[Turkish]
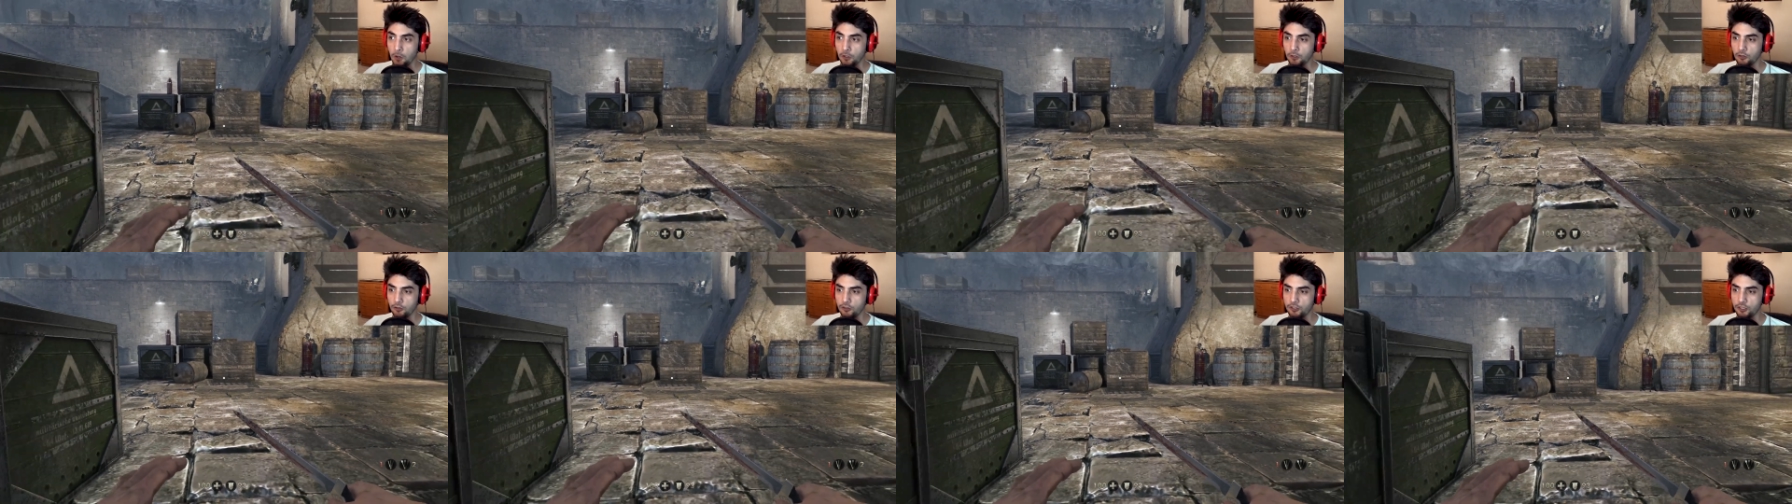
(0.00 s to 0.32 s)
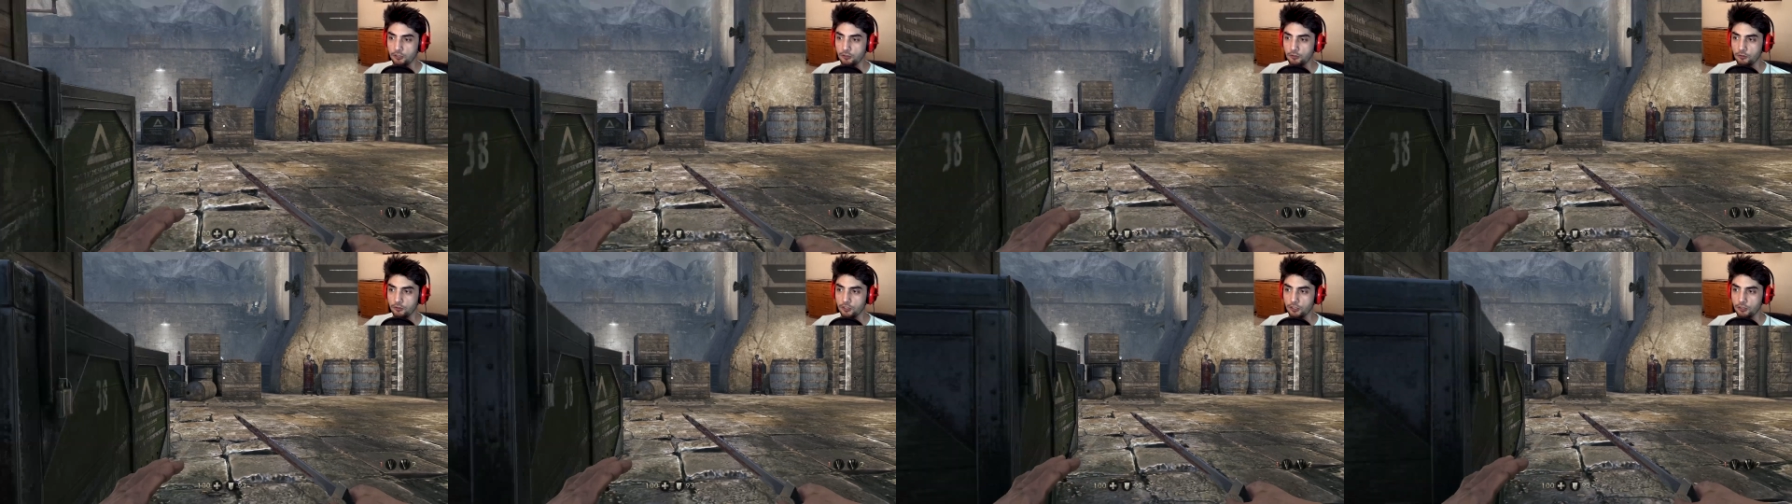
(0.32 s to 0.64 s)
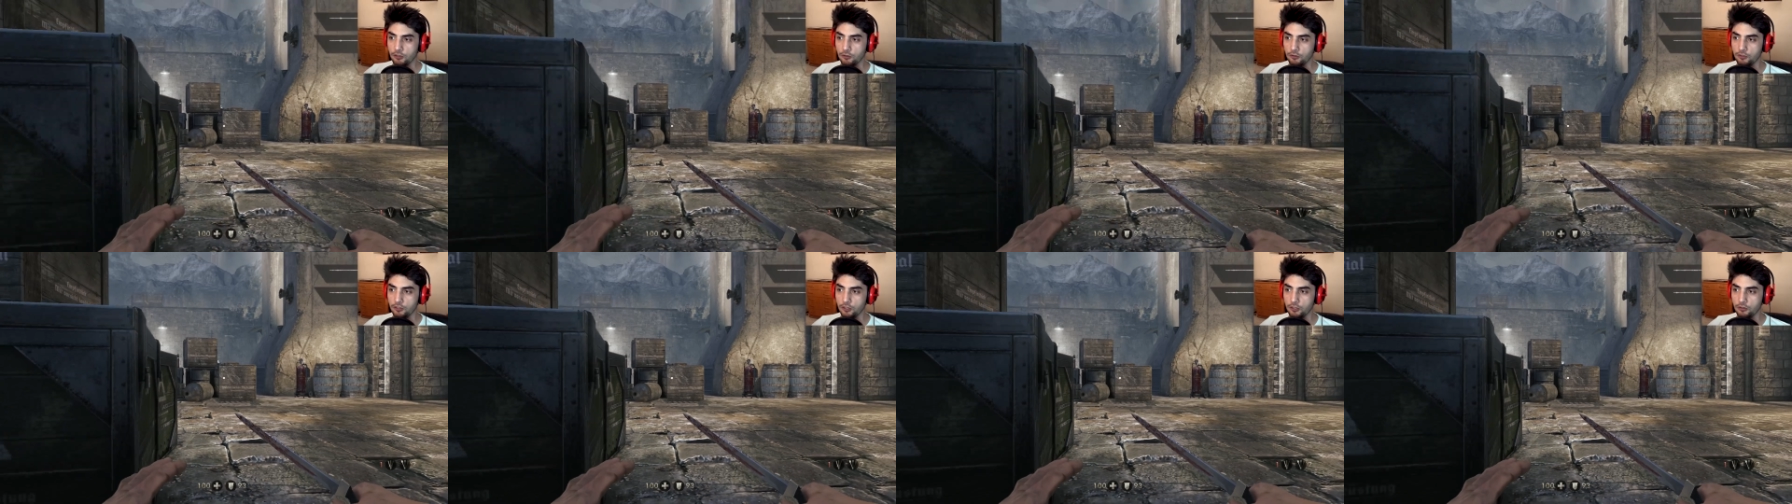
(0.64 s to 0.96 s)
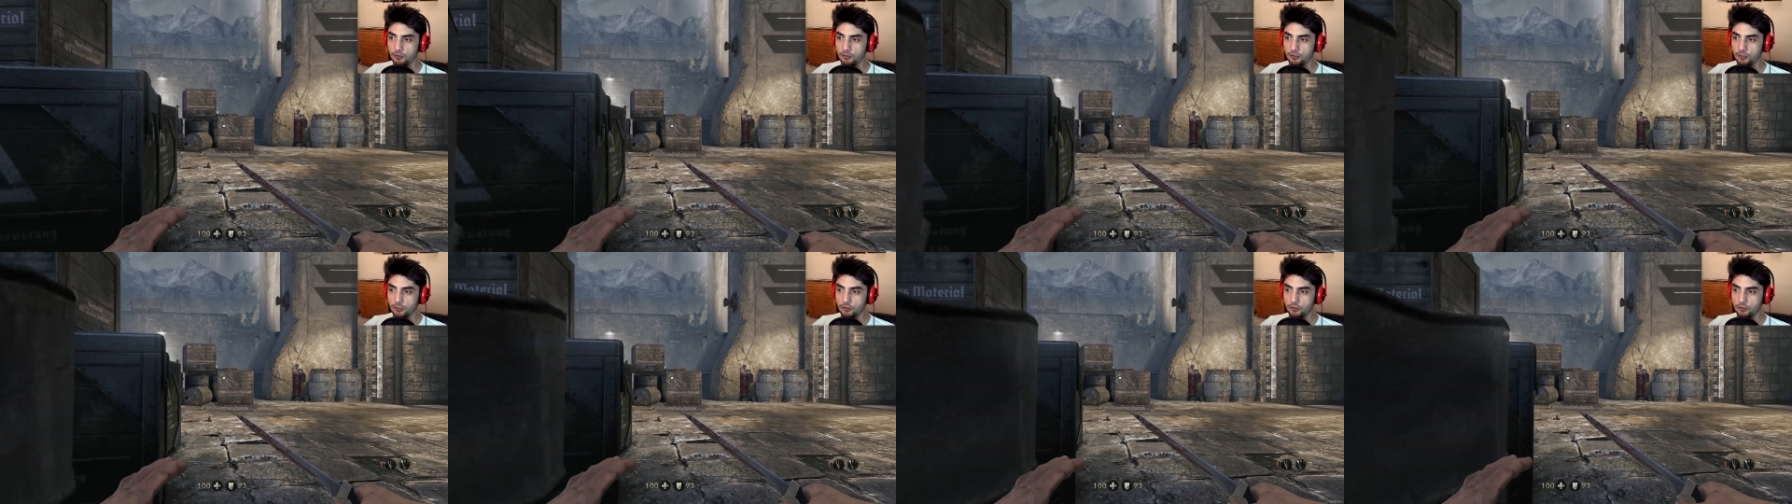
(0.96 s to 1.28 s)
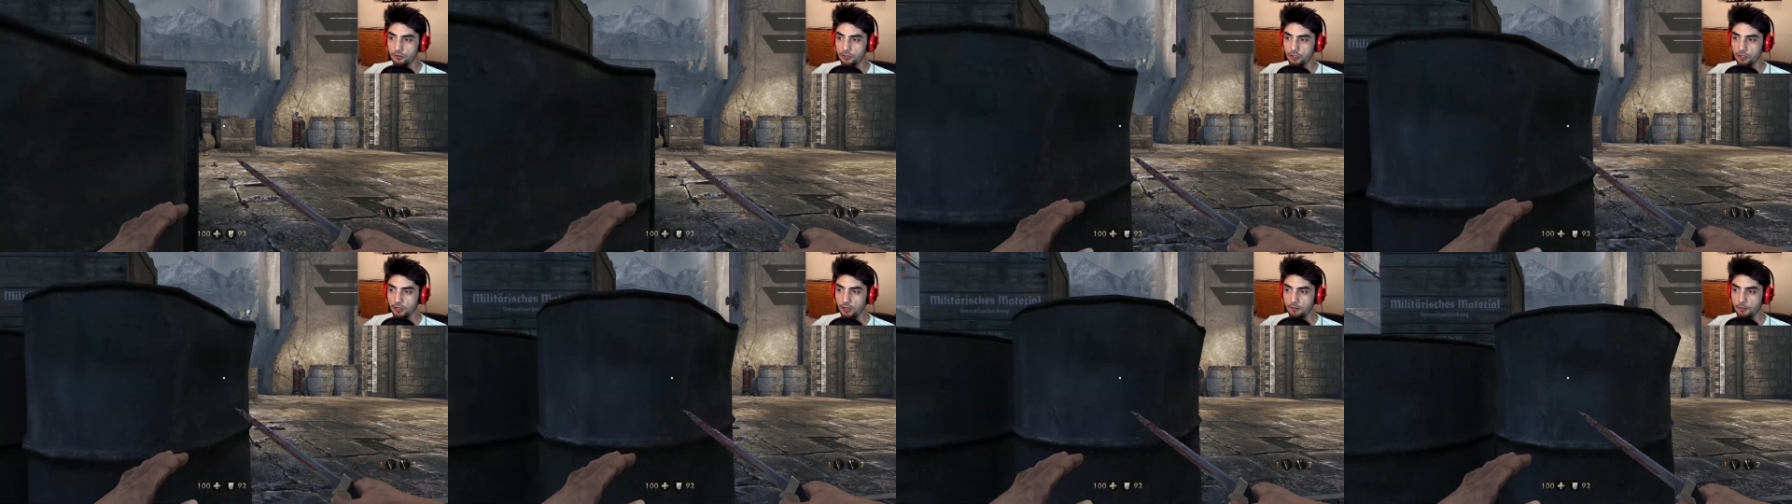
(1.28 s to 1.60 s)
Görecek, görecek, görecek, görecek,
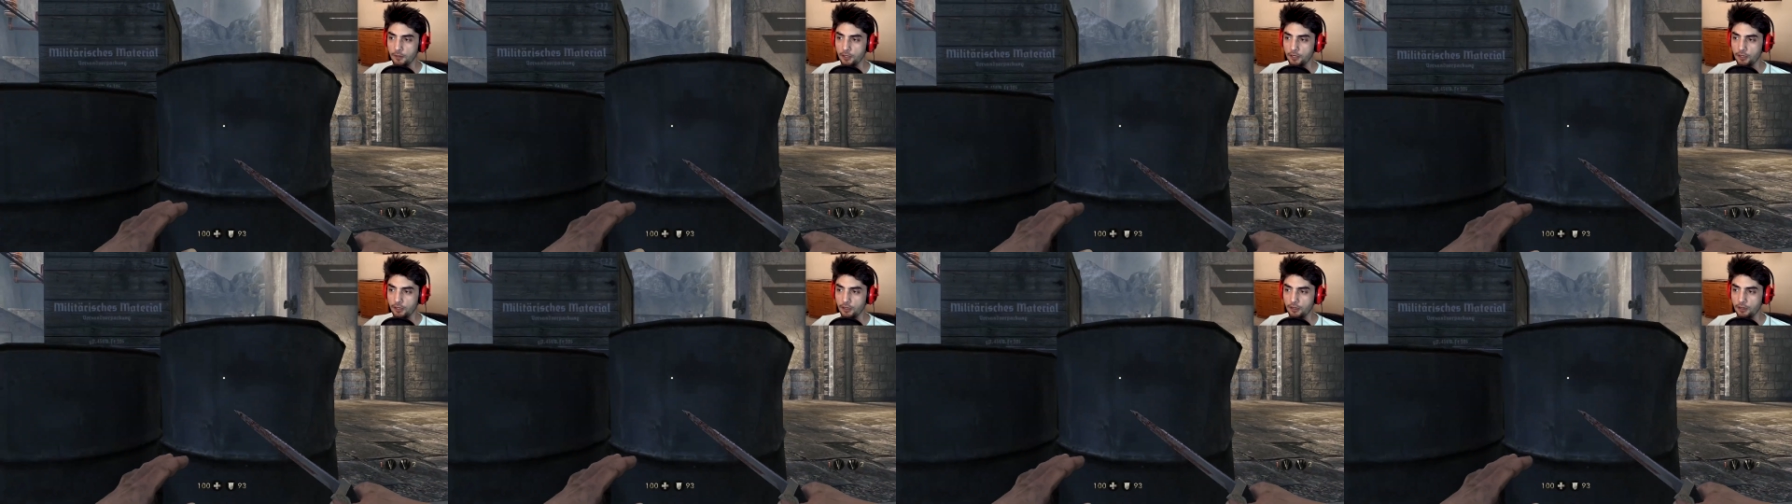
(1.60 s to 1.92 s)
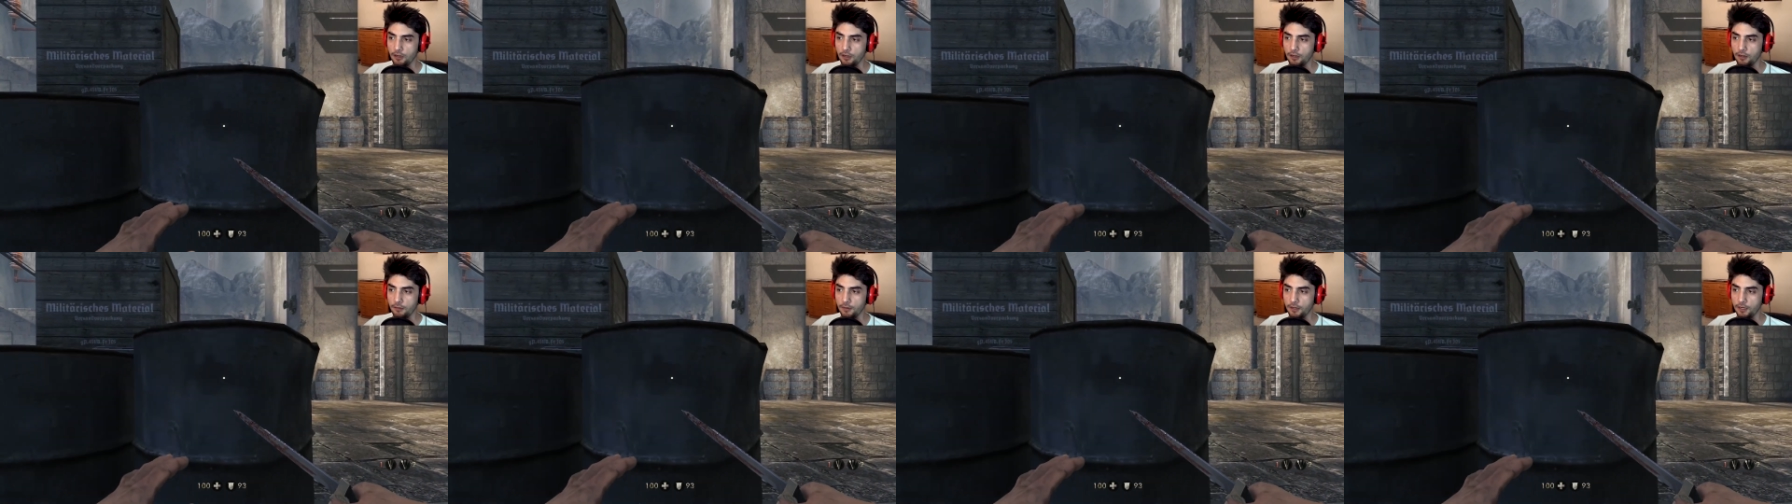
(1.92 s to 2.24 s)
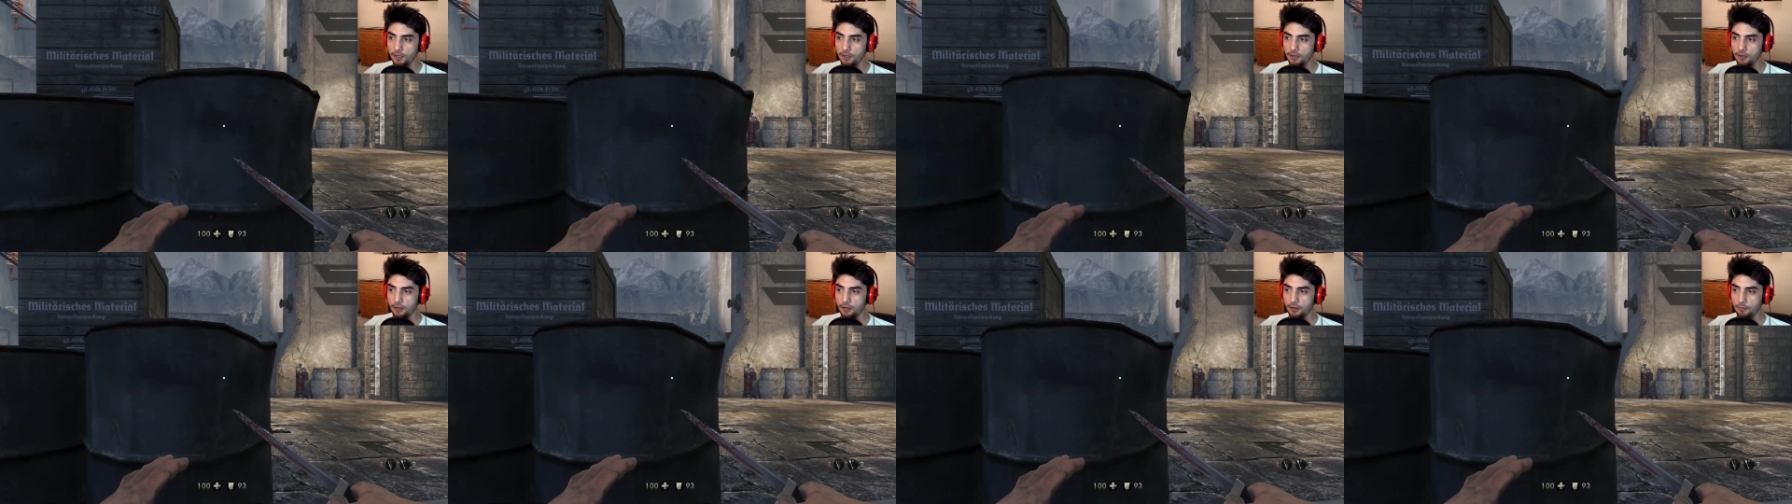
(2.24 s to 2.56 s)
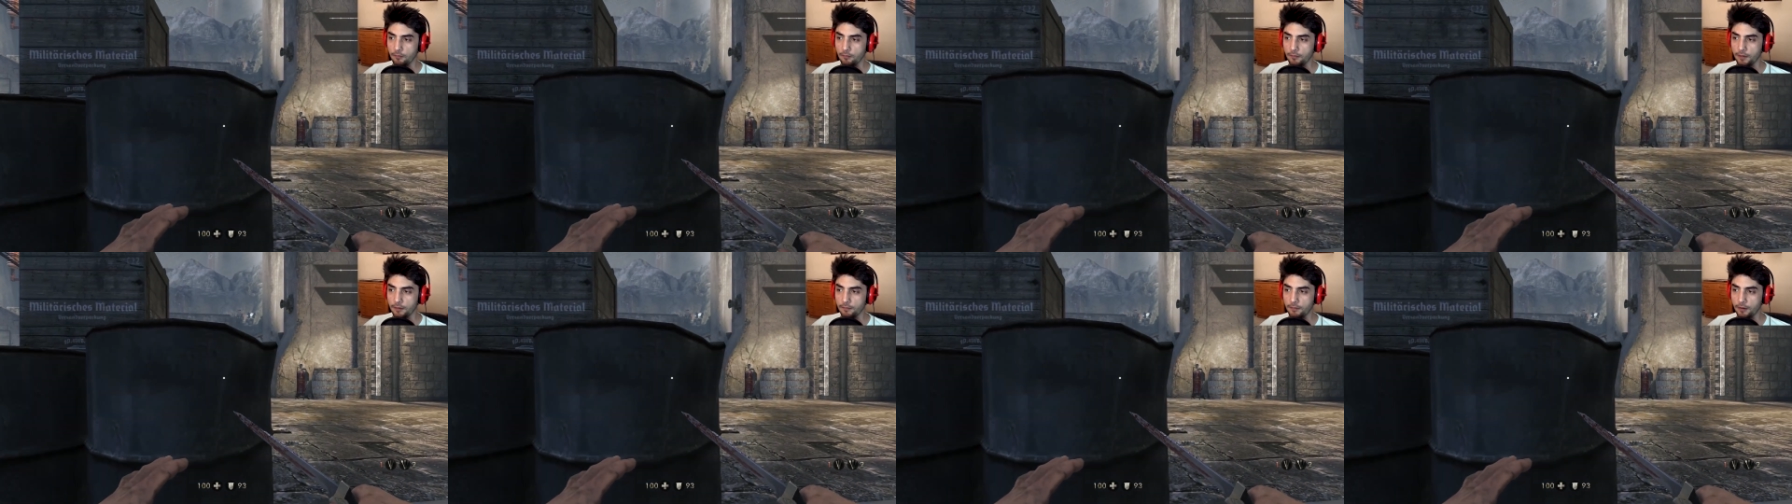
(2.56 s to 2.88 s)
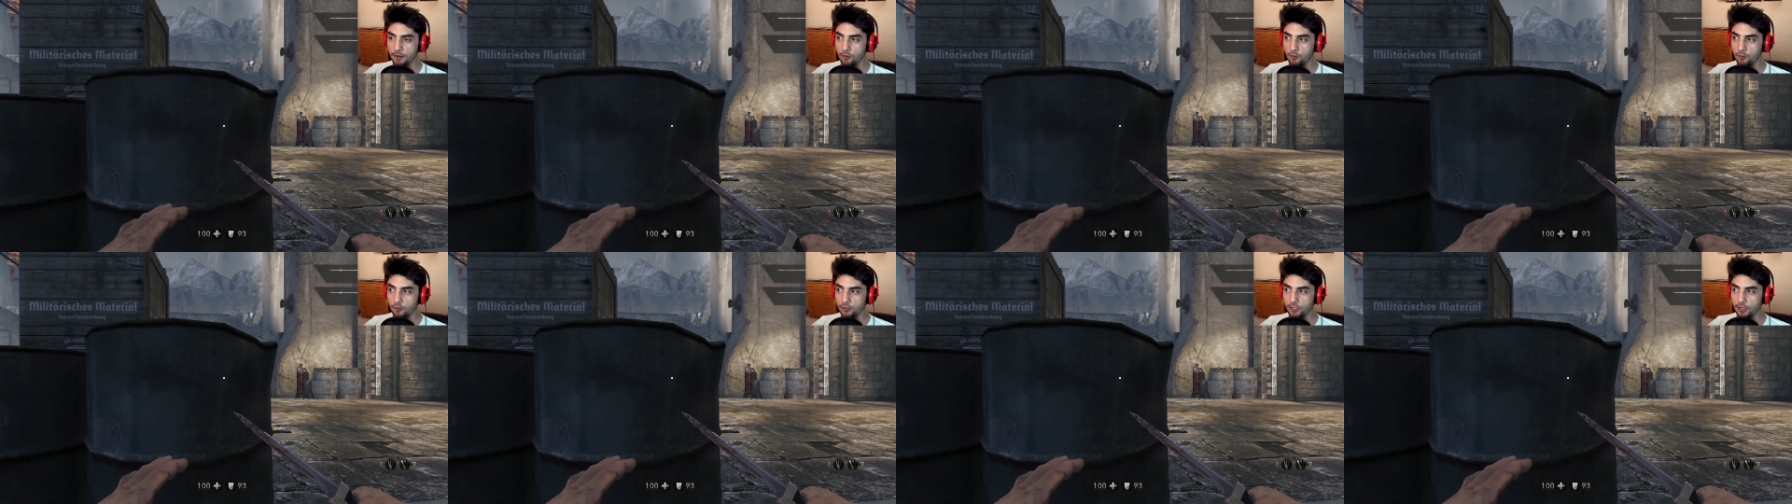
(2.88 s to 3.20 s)
görecek. Aman ha, aman ha. Bak
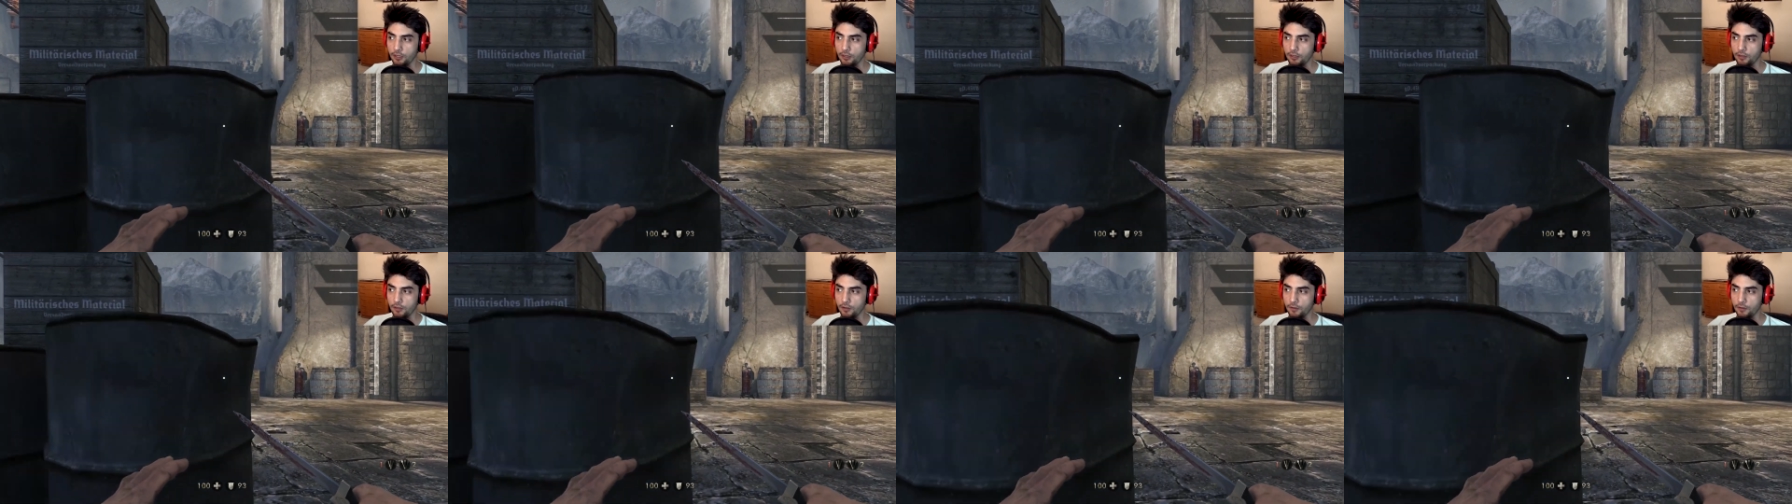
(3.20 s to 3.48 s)
bak orada.